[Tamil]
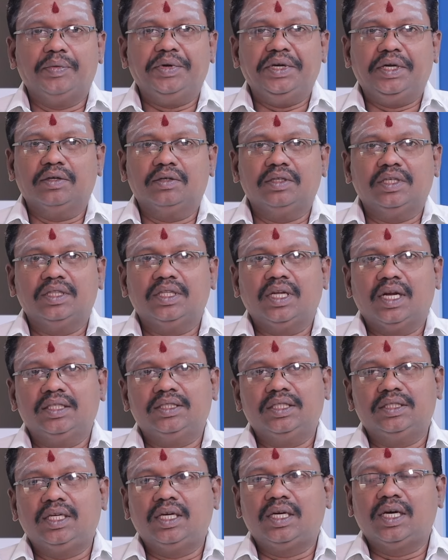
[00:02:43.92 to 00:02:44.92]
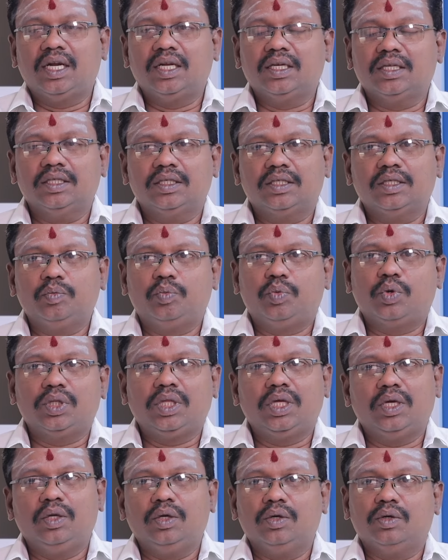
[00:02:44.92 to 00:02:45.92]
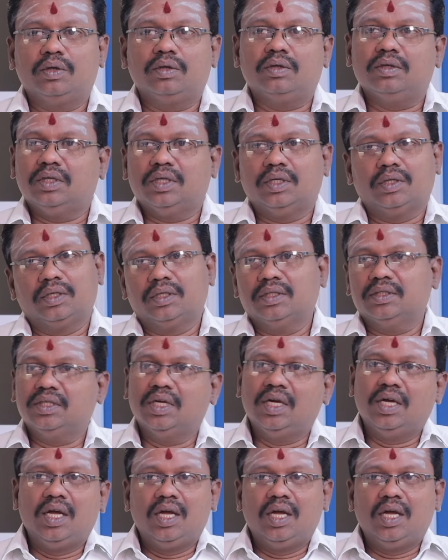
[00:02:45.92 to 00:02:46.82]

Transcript: அவிட்டம் இந்த நட்சத்திரக்காரங்களுக்கு புதையல் யோகம் இருக்குது